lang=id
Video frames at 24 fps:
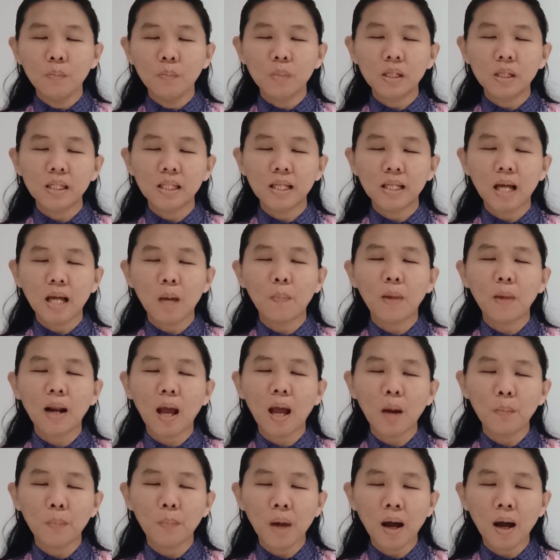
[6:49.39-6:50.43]
bersikap
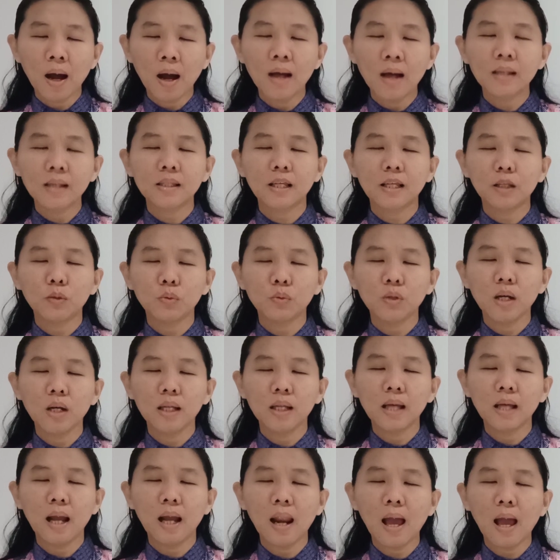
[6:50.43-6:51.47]
ramah satu
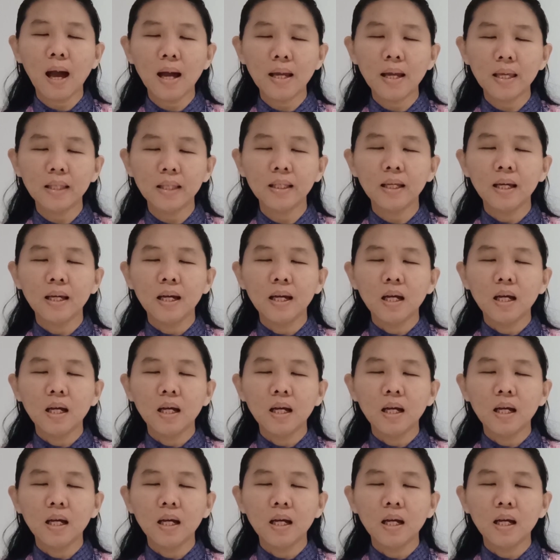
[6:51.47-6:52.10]
dengan yang lain